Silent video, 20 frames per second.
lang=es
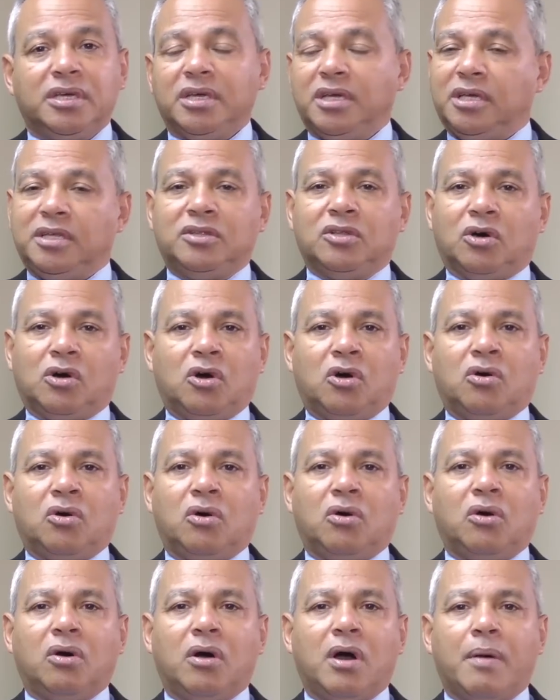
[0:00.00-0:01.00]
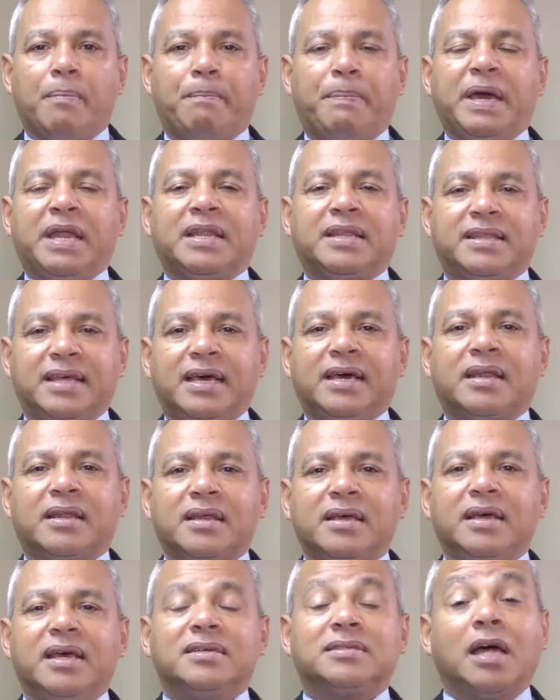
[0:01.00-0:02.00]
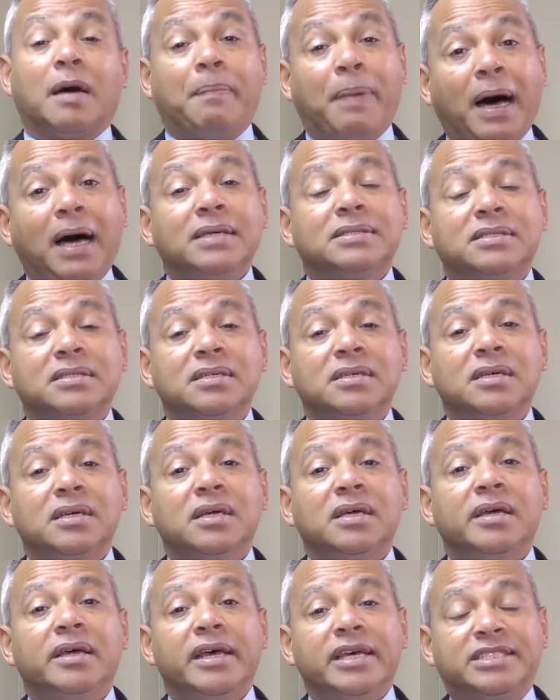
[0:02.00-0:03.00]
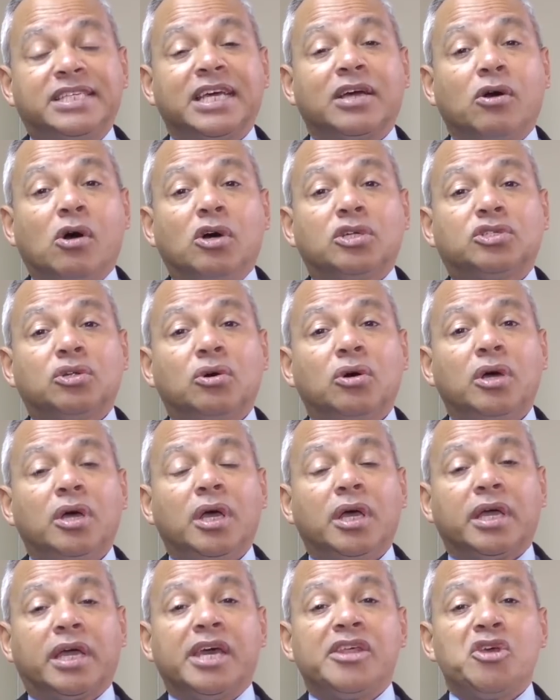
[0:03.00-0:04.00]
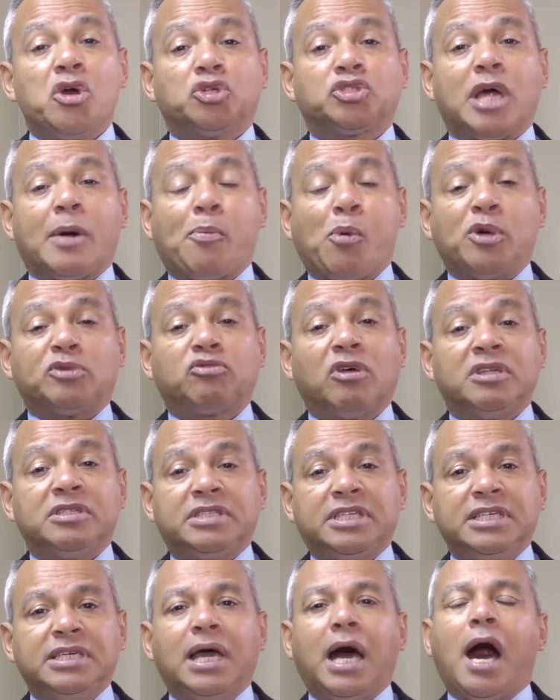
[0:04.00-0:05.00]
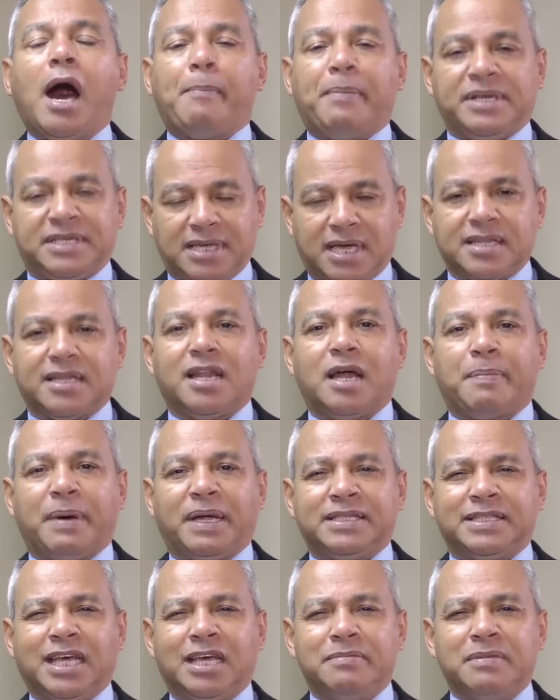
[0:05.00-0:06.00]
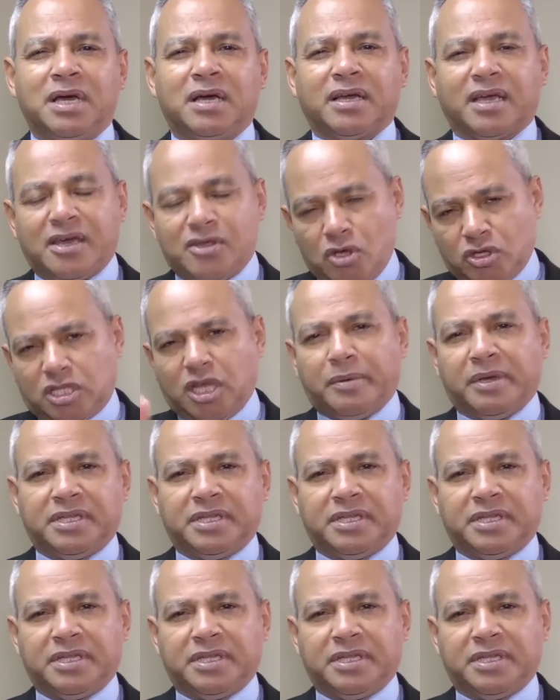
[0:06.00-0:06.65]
y no perder esa paz, ese gozo que Dios ha puesto en ti a pesar de la pandemia. Que Dios te